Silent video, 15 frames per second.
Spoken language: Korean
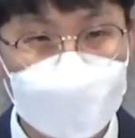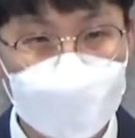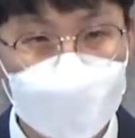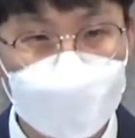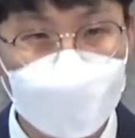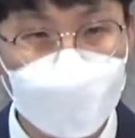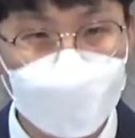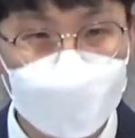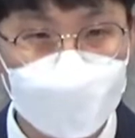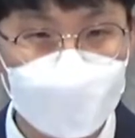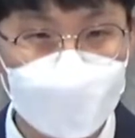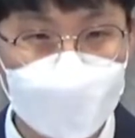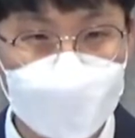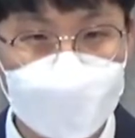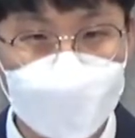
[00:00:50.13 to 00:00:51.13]
이
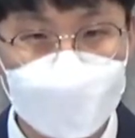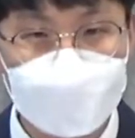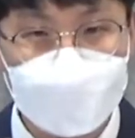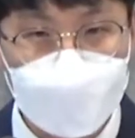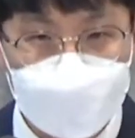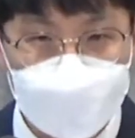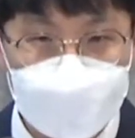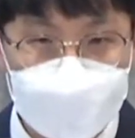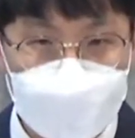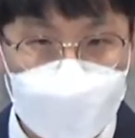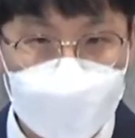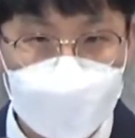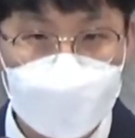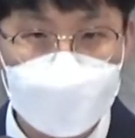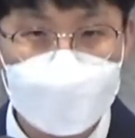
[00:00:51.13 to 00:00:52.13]
거리두기
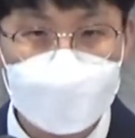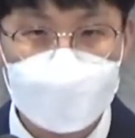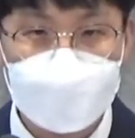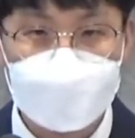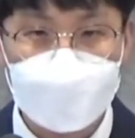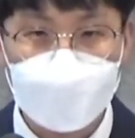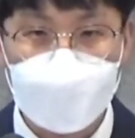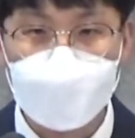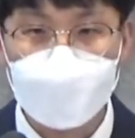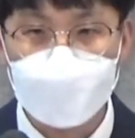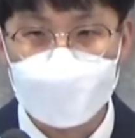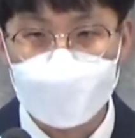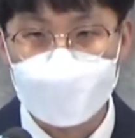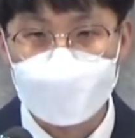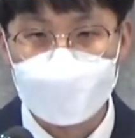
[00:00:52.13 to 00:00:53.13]
점차점차 이제
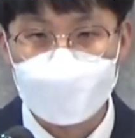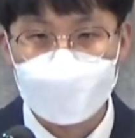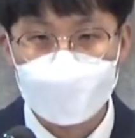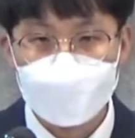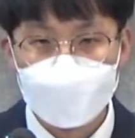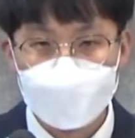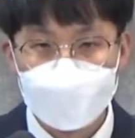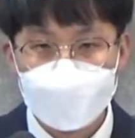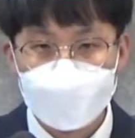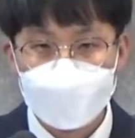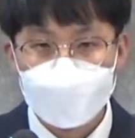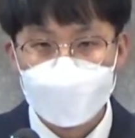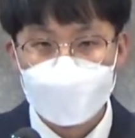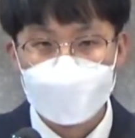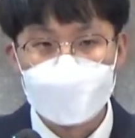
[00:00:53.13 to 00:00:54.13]
강화되는
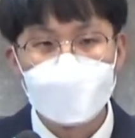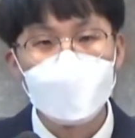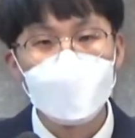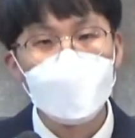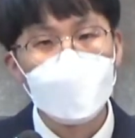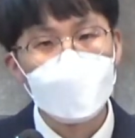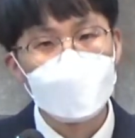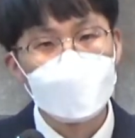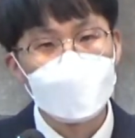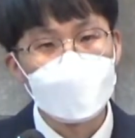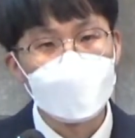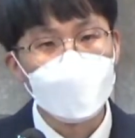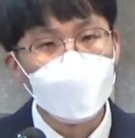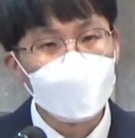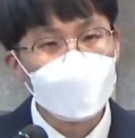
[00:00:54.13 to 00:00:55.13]
그러한 이
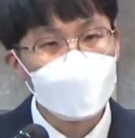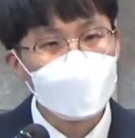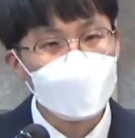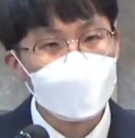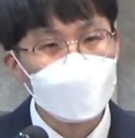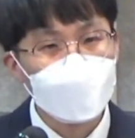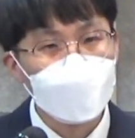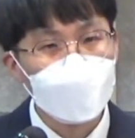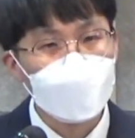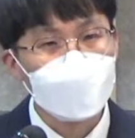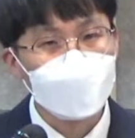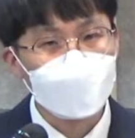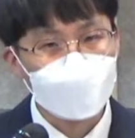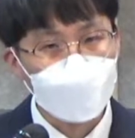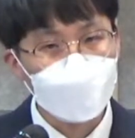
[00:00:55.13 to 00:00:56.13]
거리두기의
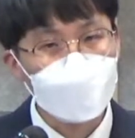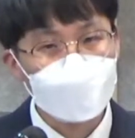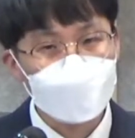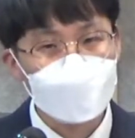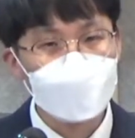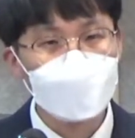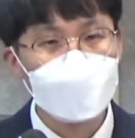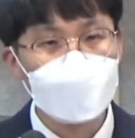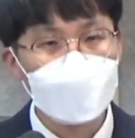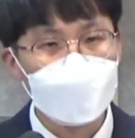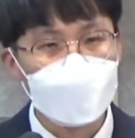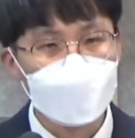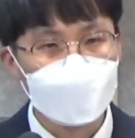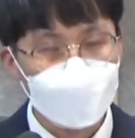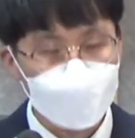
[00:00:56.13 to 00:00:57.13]
상황들을
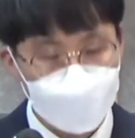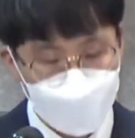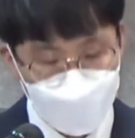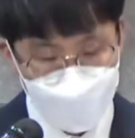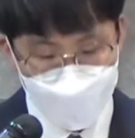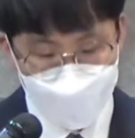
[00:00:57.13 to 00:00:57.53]
인하여서